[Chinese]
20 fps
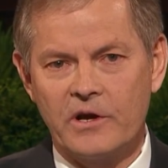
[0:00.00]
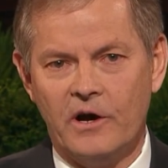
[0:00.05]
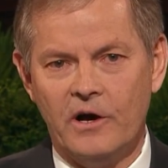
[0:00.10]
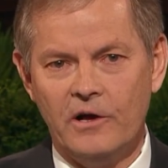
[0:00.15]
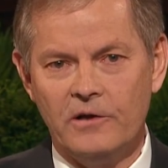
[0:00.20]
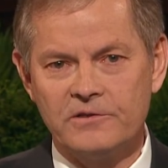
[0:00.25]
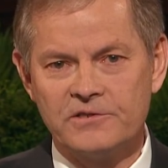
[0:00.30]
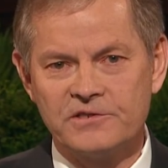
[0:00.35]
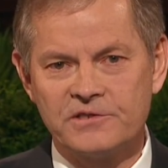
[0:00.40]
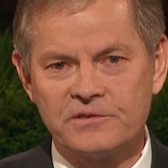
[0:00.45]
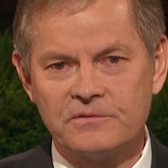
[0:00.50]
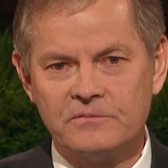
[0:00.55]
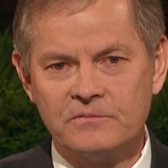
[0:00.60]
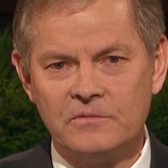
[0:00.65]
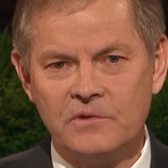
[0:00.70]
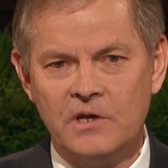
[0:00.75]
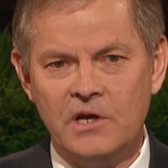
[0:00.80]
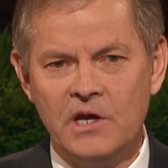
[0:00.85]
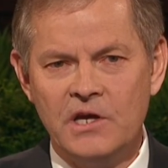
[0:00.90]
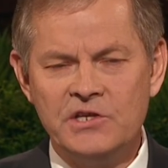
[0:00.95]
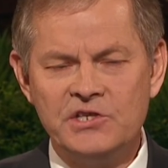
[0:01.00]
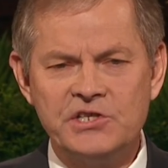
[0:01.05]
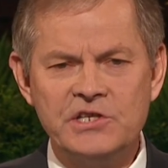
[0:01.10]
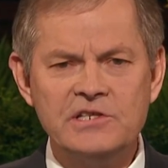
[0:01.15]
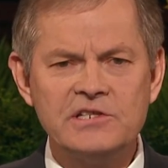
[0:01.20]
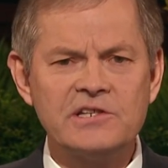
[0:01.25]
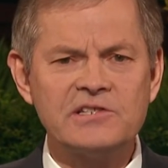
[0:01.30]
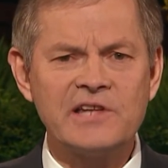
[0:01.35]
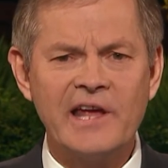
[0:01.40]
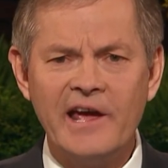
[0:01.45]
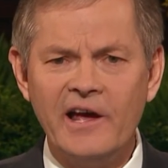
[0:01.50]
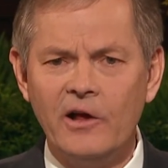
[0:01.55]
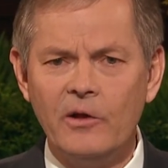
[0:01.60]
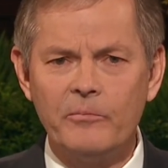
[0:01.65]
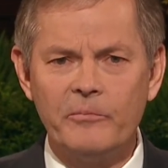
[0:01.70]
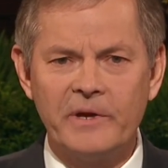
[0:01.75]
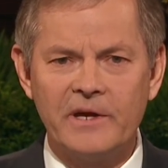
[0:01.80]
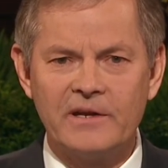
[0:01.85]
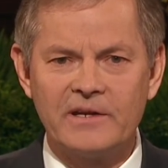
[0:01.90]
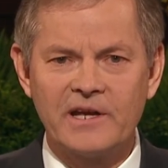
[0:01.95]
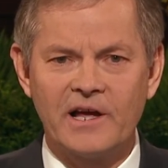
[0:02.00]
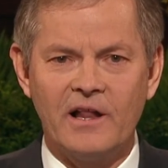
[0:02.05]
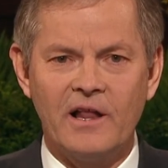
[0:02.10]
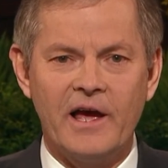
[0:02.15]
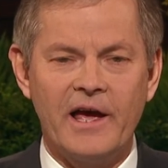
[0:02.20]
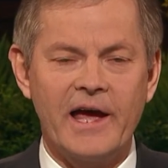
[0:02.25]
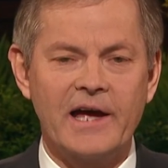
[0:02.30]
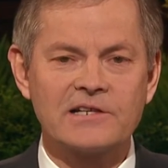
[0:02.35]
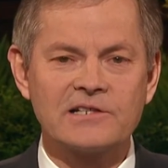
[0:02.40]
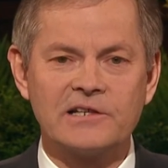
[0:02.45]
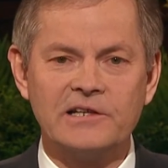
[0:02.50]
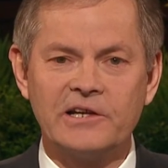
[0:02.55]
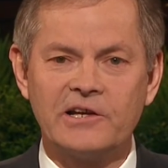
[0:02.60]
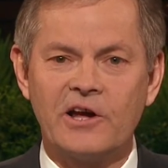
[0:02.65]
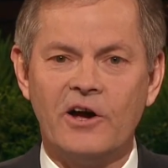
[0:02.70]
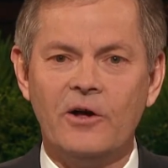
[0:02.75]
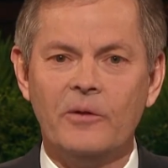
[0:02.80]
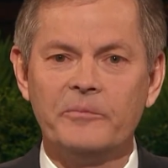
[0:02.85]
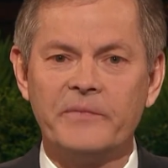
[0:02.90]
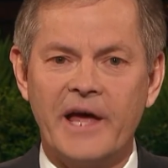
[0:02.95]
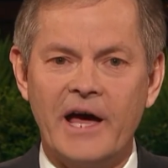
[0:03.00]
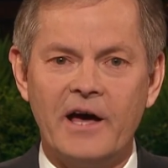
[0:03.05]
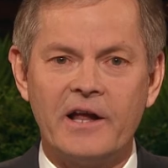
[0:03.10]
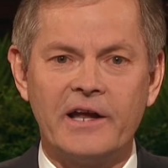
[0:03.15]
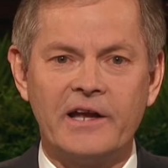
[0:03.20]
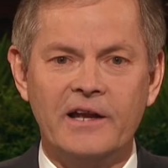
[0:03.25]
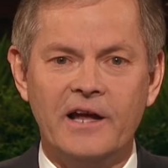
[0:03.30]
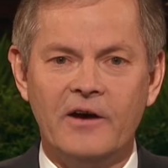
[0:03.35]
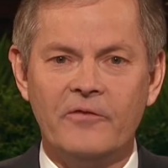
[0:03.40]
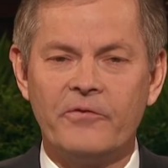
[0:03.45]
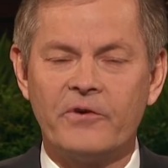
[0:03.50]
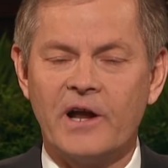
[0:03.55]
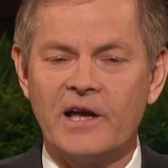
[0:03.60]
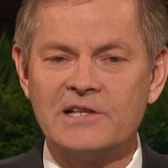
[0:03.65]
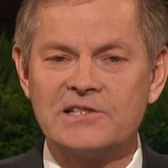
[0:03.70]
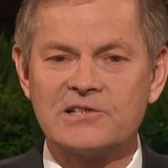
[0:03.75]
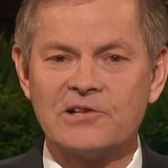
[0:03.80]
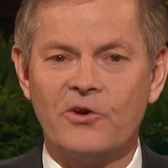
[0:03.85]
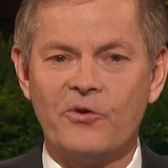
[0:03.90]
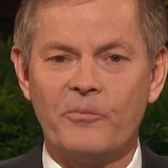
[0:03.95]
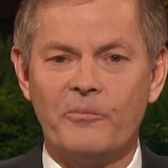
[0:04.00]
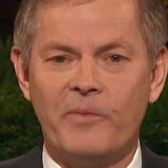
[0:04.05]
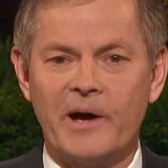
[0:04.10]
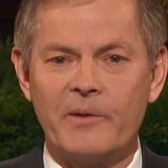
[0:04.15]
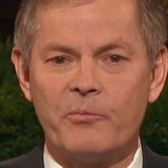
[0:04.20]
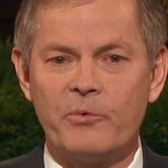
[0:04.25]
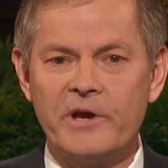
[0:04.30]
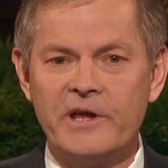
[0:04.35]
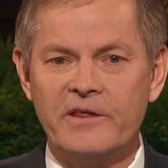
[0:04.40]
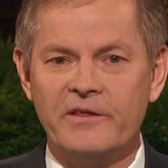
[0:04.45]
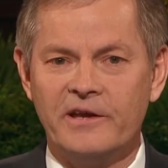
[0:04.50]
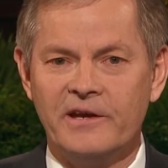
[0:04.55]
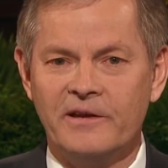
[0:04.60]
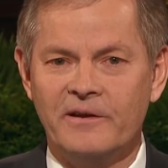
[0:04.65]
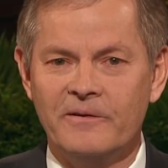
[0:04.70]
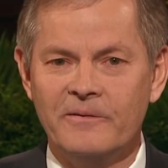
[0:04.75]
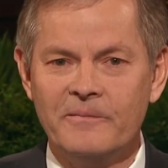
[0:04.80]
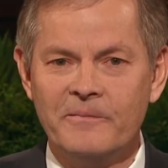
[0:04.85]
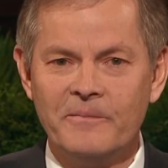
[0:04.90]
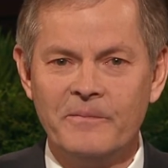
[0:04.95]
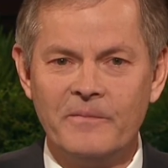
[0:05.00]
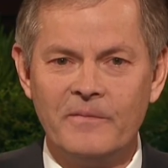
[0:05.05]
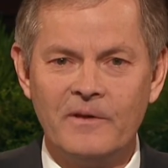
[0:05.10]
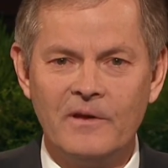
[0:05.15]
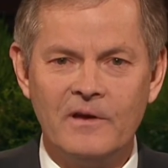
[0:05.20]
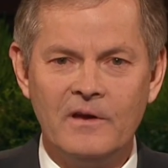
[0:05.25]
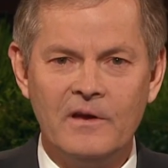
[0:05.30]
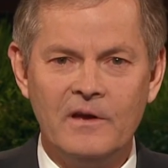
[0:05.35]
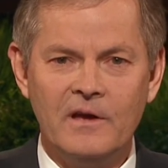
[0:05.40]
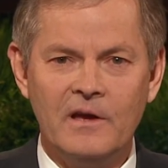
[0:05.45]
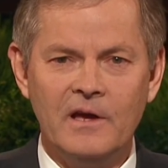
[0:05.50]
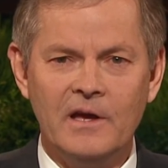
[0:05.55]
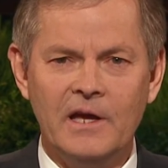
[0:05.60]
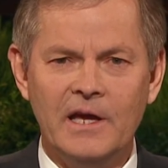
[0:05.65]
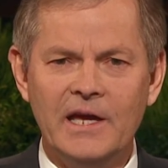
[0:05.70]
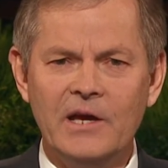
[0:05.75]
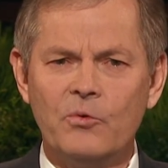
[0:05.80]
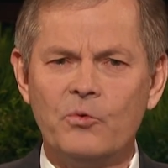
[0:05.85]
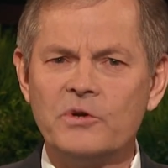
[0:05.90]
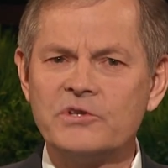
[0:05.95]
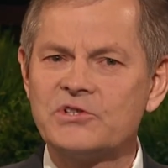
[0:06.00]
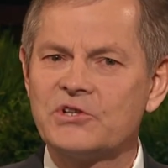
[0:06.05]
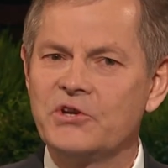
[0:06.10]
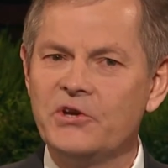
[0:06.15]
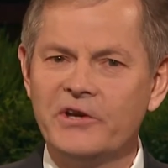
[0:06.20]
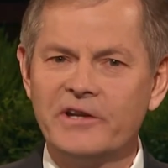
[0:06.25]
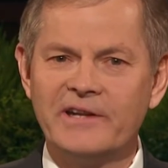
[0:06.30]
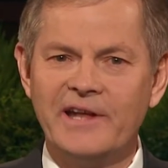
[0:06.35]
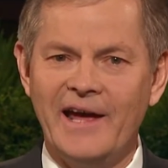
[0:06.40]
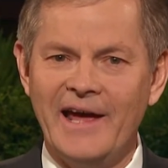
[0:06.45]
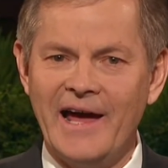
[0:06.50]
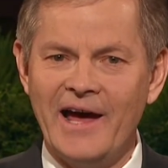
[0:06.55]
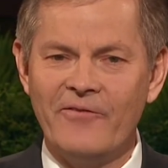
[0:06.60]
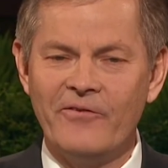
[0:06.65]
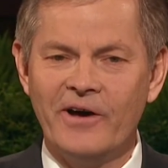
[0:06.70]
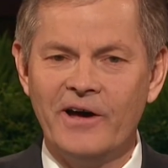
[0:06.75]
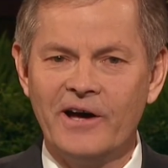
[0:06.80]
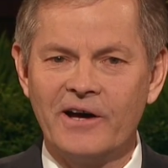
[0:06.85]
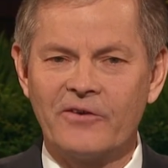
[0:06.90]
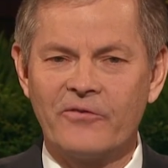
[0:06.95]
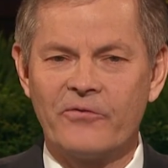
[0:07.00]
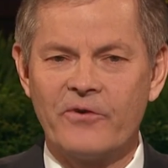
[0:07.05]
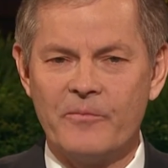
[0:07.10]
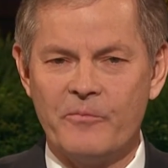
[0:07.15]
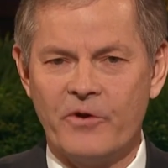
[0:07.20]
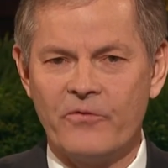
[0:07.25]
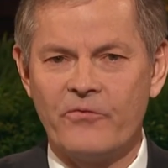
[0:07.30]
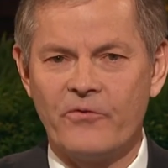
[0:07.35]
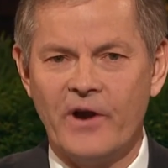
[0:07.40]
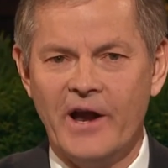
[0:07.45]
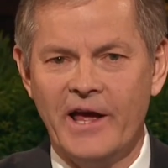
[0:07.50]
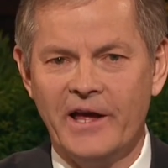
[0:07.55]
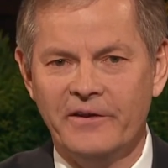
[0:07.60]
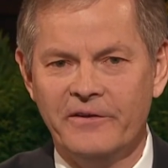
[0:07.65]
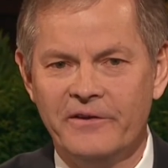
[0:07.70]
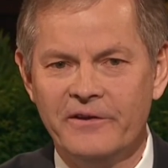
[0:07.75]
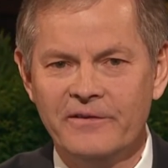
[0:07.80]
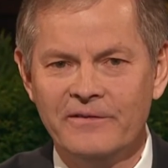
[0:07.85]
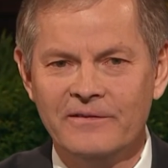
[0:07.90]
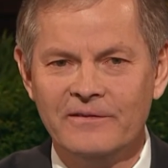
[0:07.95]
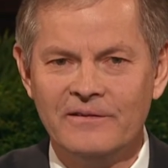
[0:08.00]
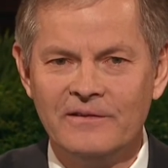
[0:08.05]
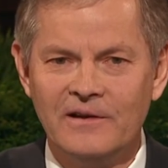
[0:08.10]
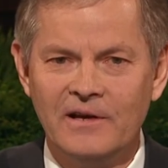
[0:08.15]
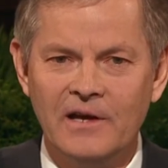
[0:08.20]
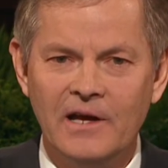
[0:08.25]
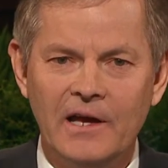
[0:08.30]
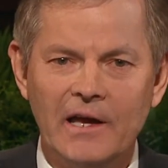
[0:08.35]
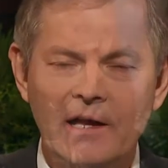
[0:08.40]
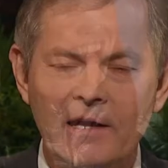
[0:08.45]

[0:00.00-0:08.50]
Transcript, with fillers: 克拉克回忆道：“他回忆，呃，他拥抱着我，直到我冷静下来，呼吸变得缓和。能够有朋友的